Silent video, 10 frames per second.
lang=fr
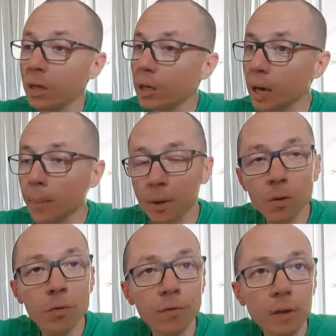Et après,
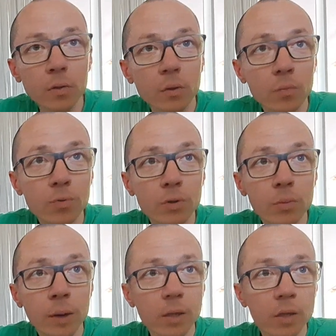le fait qu'on puisse le
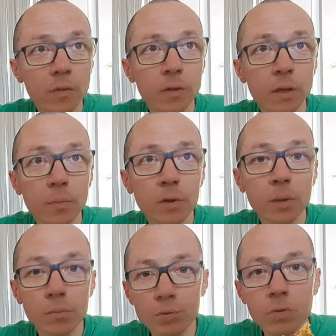partager avec des potes
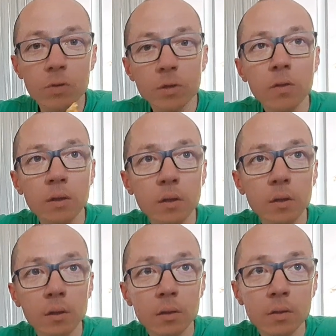en plus,
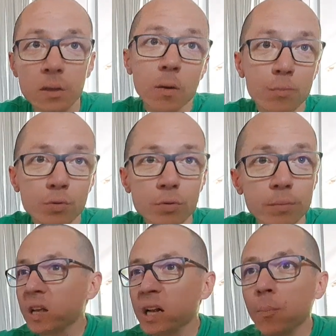c'était un plus.
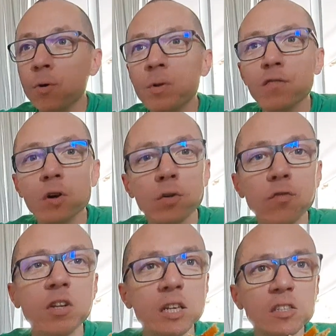La première fois qu'on
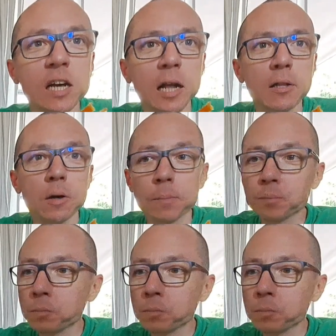fait de l'escalade,